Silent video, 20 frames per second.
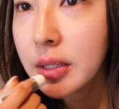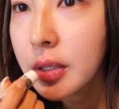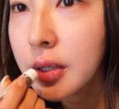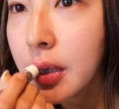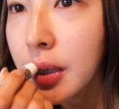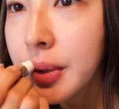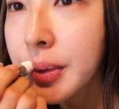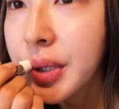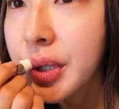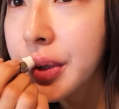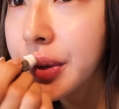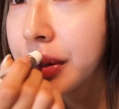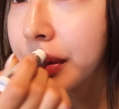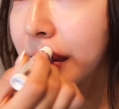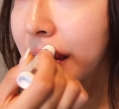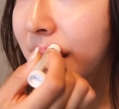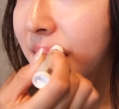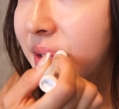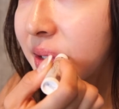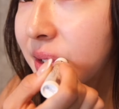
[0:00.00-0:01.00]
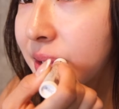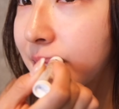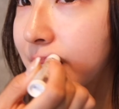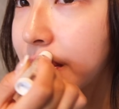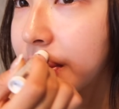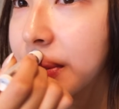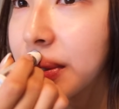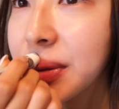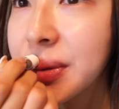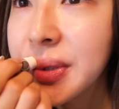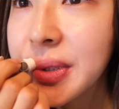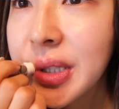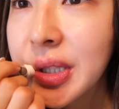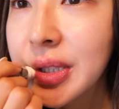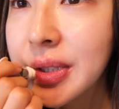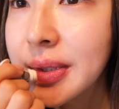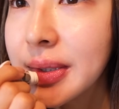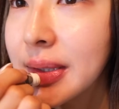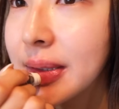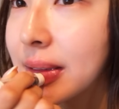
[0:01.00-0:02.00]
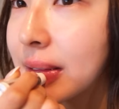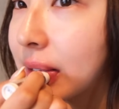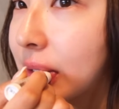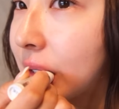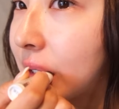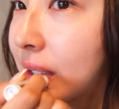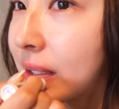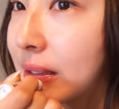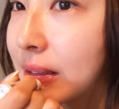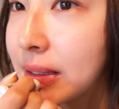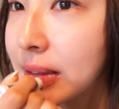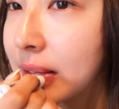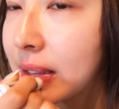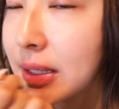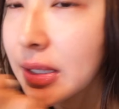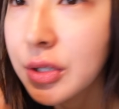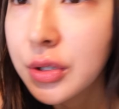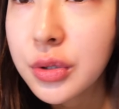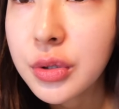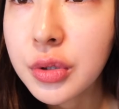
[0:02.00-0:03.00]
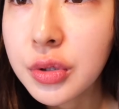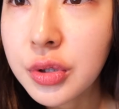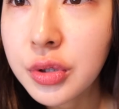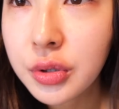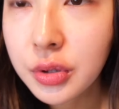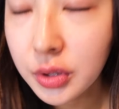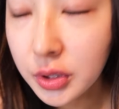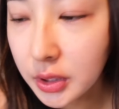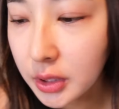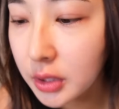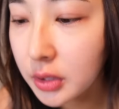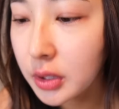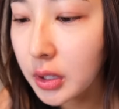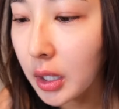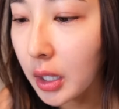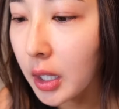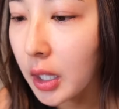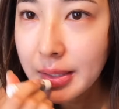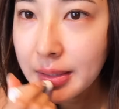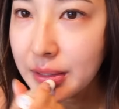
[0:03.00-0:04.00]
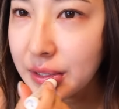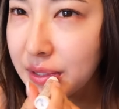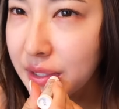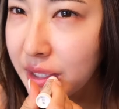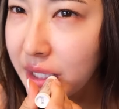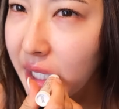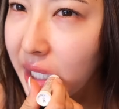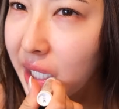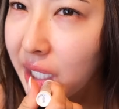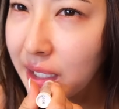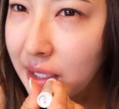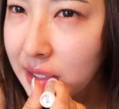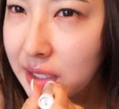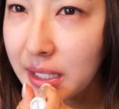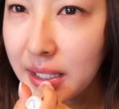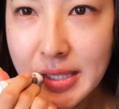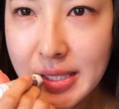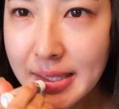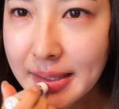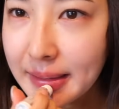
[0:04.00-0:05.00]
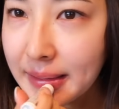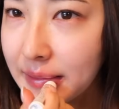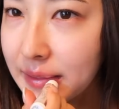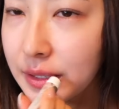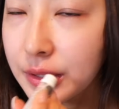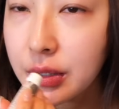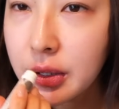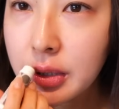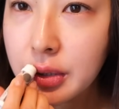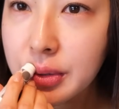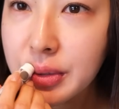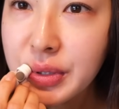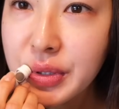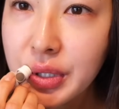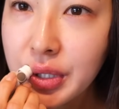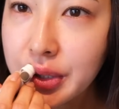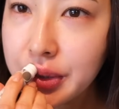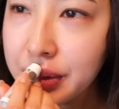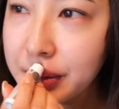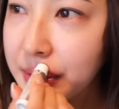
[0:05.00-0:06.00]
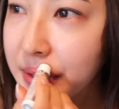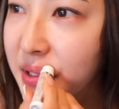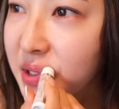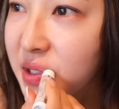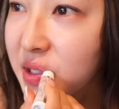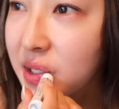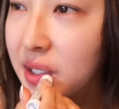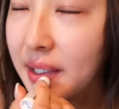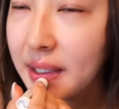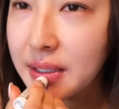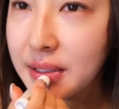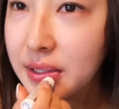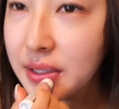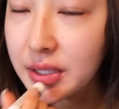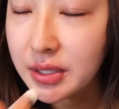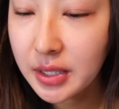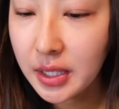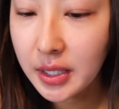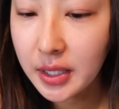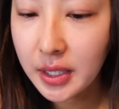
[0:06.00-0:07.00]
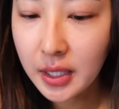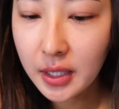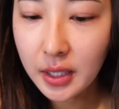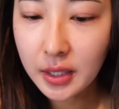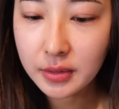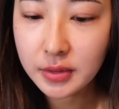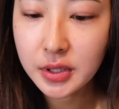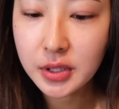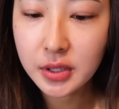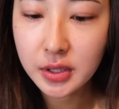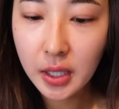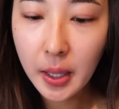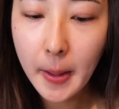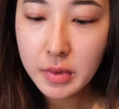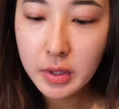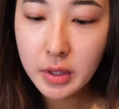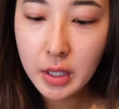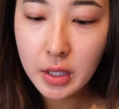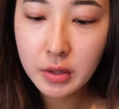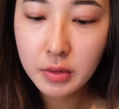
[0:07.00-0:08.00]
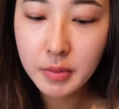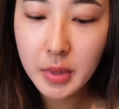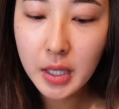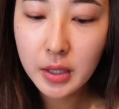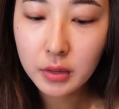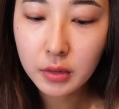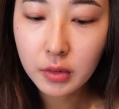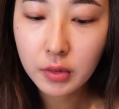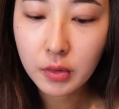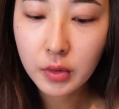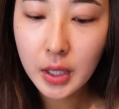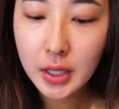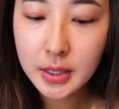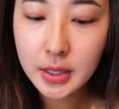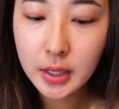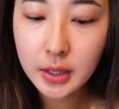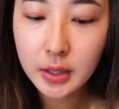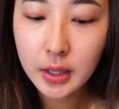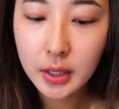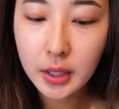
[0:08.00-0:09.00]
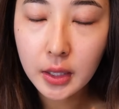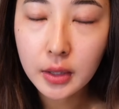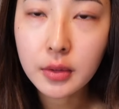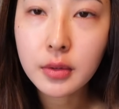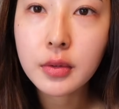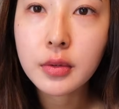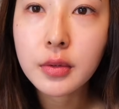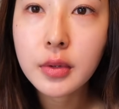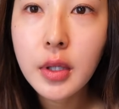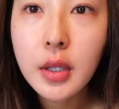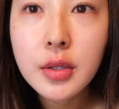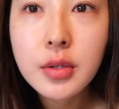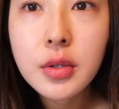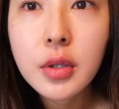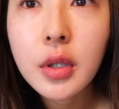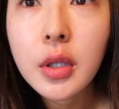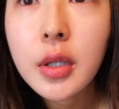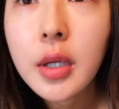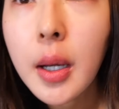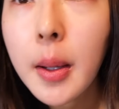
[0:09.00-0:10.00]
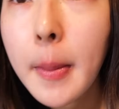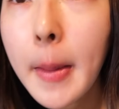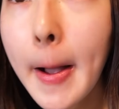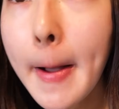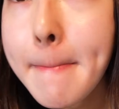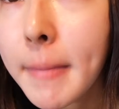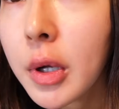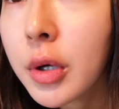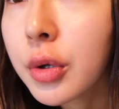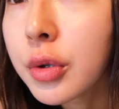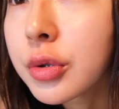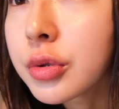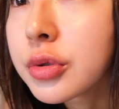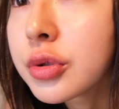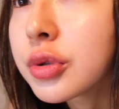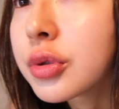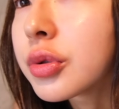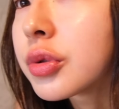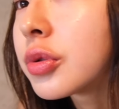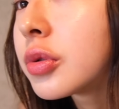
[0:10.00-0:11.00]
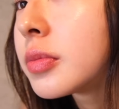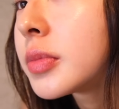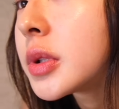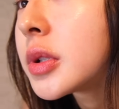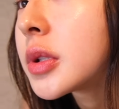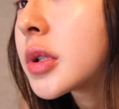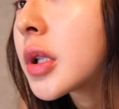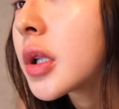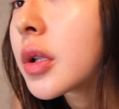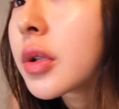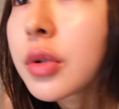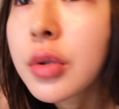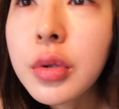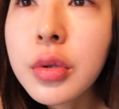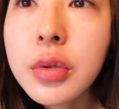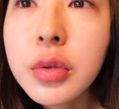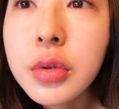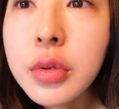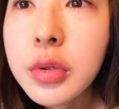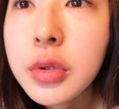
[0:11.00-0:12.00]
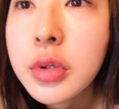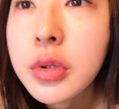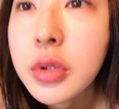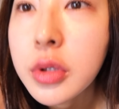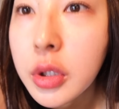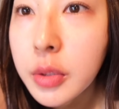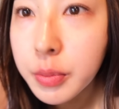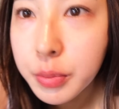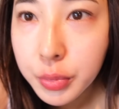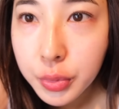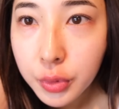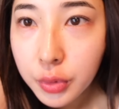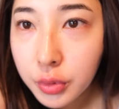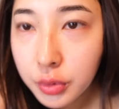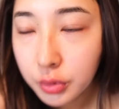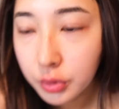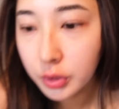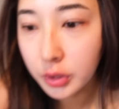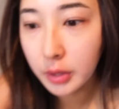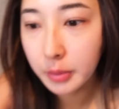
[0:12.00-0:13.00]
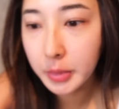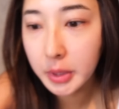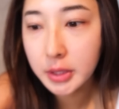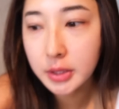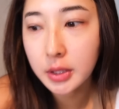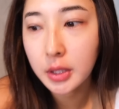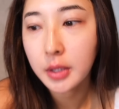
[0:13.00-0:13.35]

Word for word: あの皮膚科の薬とか塗ったりすんねんけどなんかちょっと強すぎるから薬やからさなんか塗れる回数制限あるしさ寝る前と朝だけ塗ってそれ以外はこういうちょっと濃密系の保湿リップを塗ってます